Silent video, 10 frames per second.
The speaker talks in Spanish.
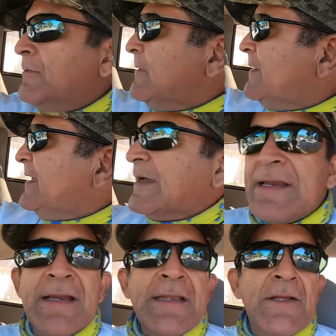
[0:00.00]
No me van a
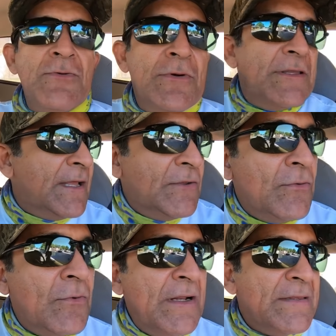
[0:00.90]
creer que anduve
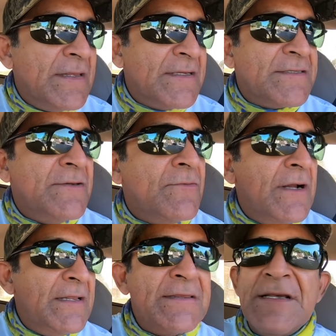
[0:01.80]
dando vueltas y
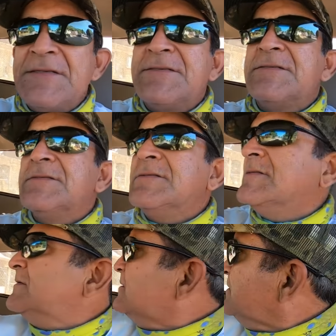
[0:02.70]
vueltas.
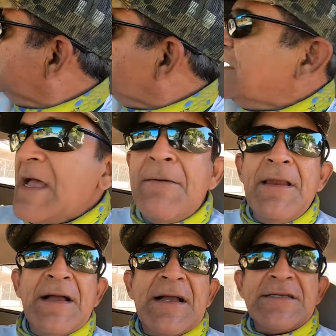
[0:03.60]
No hallaba
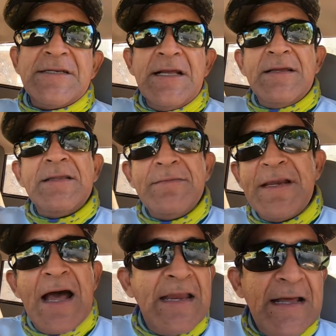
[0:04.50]
la casa de mi
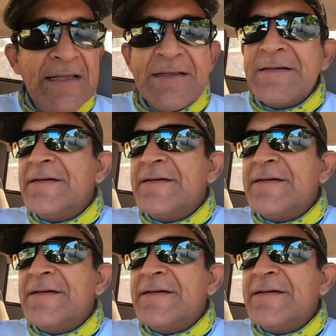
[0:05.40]
nana.